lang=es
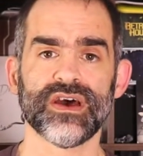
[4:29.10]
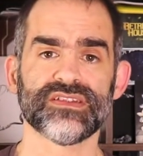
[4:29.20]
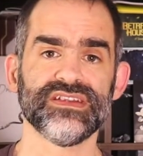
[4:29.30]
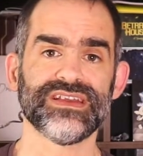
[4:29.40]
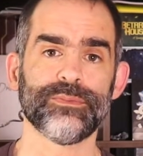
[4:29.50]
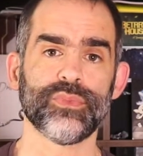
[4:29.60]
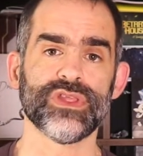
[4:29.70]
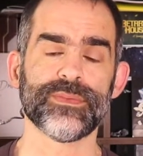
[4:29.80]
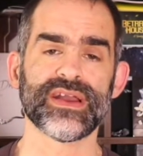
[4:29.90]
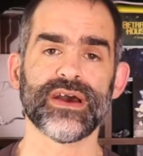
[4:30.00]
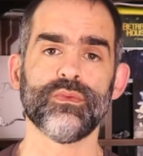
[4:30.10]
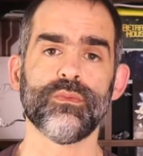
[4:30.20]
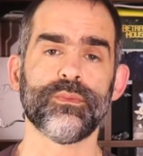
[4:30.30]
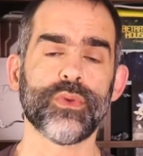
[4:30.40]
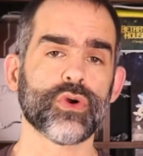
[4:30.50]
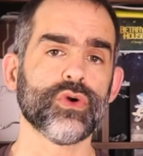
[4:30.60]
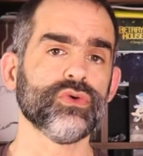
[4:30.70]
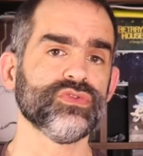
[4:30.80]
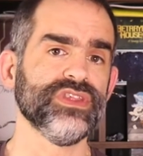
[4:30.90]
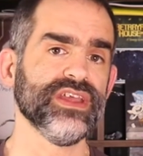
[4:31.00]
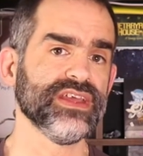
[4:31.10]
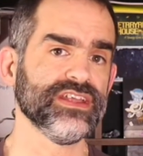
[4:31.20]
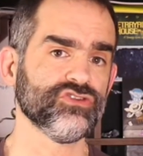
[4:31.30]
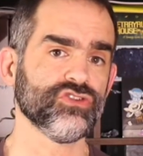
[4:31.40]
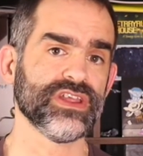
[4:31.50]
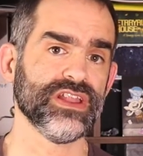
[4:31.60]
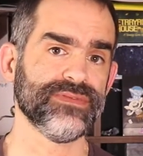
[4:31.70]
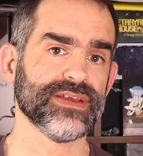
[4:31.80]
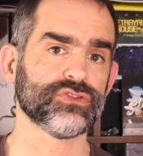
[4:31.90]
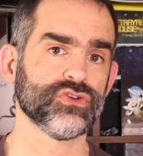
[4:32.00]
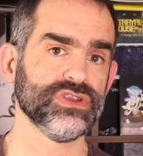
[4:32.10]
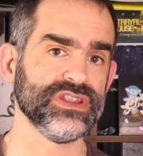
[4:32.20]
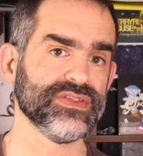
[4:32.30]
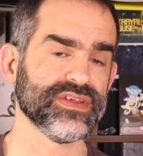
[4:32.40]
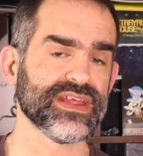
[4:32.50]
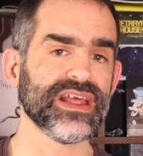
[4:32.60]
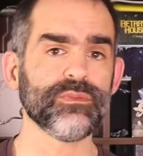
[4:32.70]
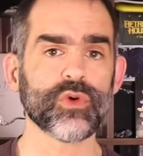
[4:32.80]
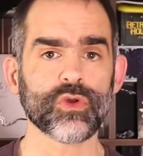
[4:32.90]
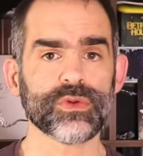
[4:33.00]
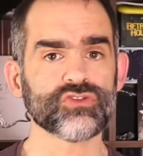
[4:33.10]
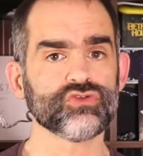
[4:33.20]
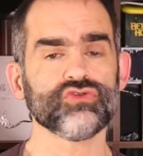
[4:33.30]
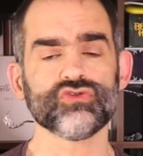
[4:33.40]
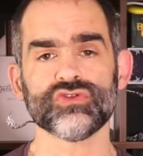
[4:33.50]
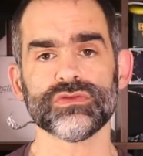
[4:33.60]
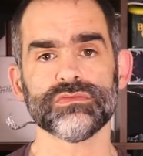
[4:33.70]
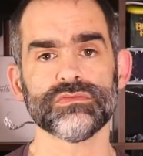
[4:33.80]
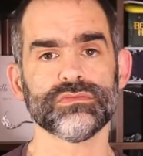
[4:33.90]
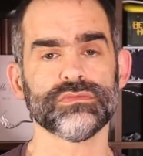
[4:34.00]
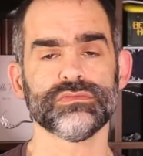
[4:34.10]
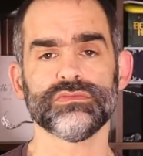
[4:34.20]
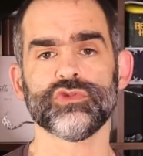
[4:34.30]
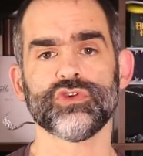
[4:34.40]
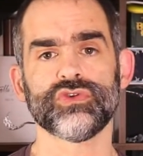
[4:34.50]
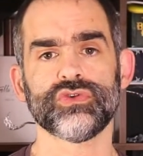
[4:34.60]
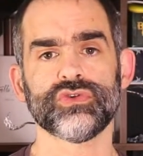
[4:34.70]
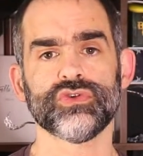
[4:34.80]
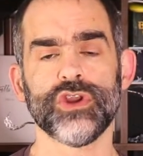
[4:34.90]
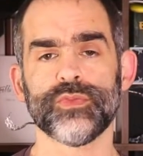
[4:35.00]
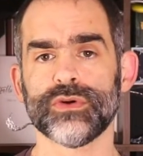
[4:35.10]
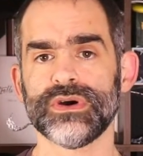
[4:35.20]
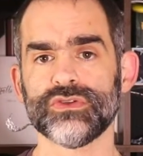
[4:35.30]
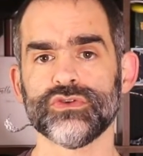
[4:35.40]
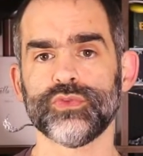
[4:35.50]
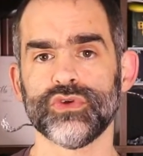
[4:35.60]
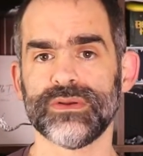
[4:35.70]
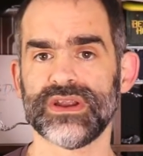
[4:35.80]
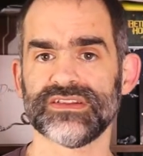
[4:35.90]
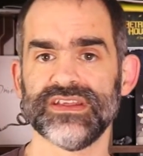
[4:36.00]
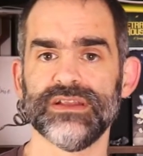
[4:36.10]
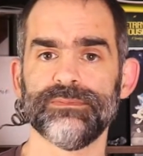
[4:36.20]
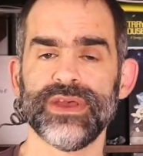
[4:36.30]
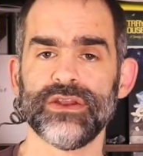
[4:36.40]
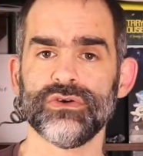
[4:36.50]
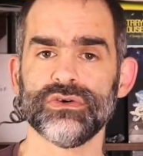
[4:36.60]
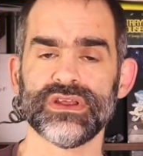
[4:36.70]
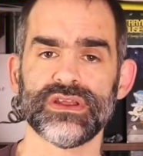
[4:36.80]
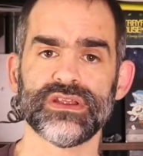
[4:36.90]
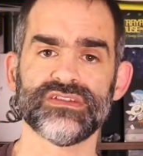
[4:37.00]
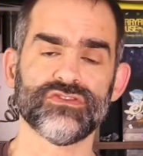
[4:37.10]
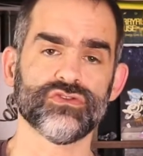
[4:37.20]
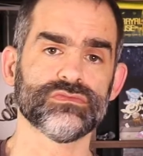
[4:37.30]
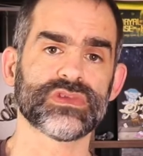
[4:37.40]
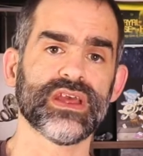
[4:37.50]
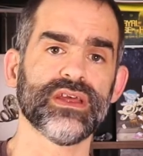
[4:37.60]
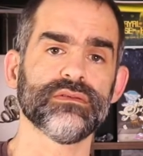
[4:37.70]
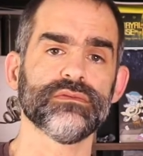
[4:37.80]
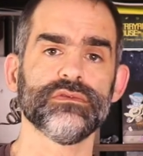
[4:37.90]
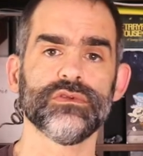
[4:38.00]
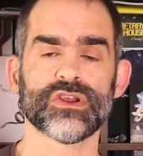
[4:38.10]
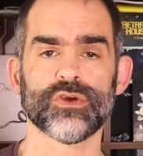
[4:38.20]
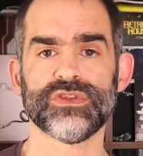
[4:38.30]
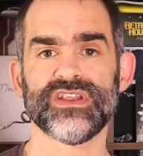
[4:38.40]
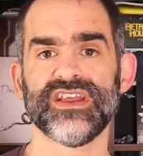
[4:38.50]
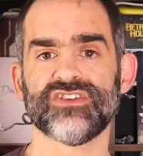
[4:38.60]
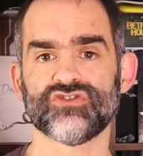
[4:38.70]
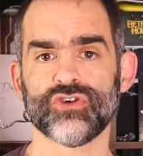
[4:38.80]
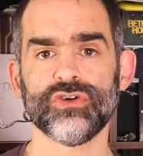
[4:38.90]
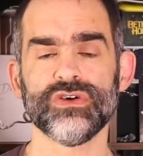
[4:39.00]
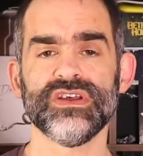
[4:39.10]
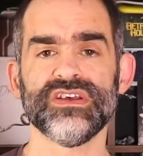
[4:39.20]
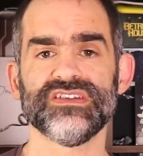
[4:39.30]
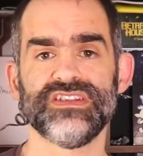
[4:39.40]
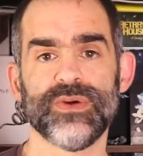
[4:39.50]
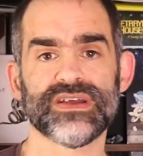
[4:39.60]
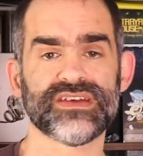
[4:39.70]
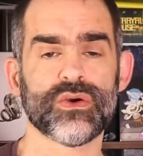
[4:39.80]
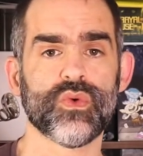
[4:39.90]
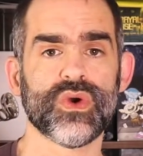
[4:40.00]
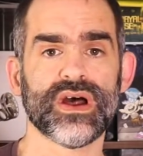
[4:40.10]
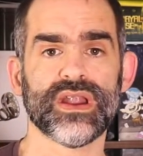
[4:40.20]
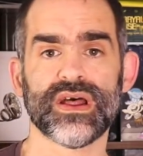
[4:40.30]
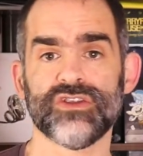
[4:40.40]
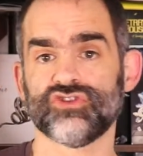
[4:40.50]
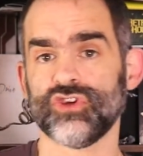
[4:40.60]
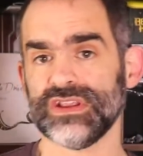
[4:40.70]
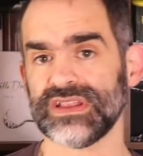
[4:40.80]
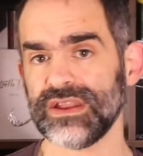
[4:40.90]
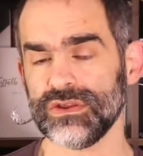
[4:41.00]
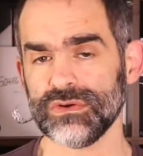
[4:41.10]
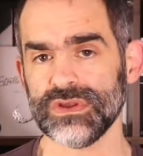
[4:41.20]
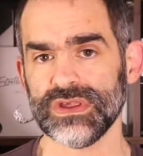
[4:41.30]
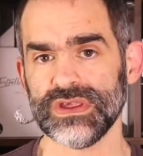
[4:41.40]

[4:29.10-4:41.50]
Así que puede pegar un poco de eso del efecto líder. El modo versus no, no, lo he probado, no puedo hablar de él, pero eh, es eso, que lo recomendaría solo si vas a jugar en solitario